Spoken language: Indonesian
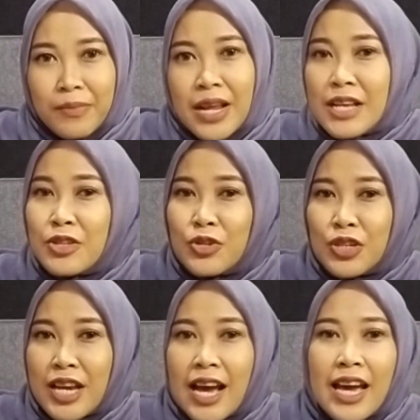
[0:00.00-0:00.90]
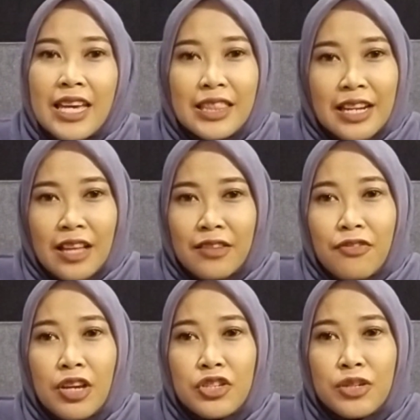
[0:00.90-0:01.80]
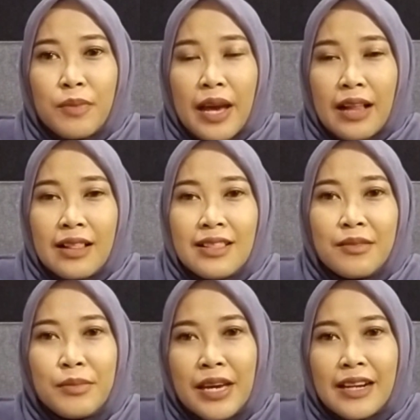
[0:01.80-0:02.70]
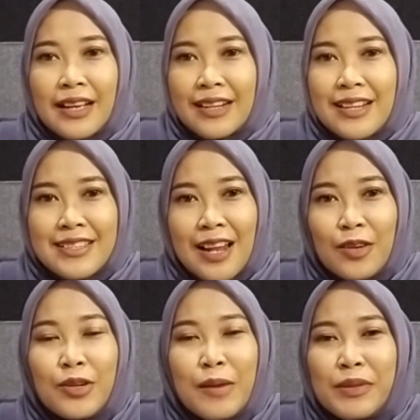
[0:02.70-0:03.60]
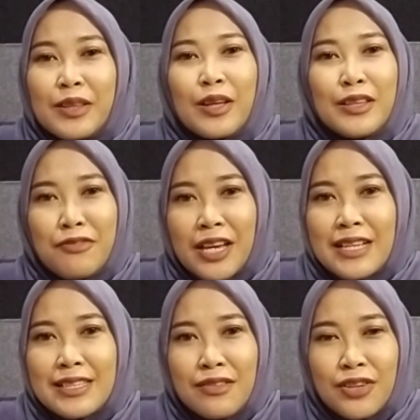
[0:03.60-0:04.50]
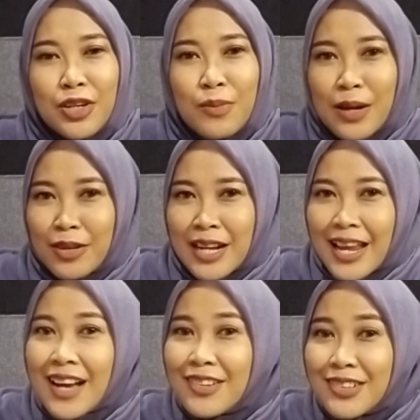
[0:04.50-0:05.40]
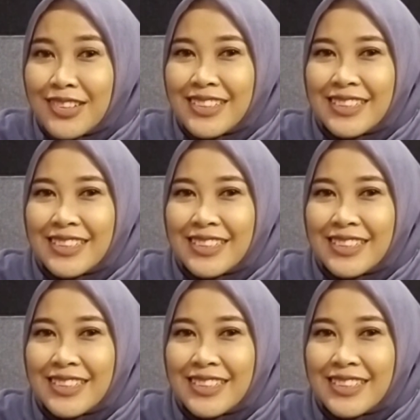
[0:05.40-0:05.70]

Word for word: dan juga hit the notification bell biar kalian selalu dapat notifikasi video baru dari aku.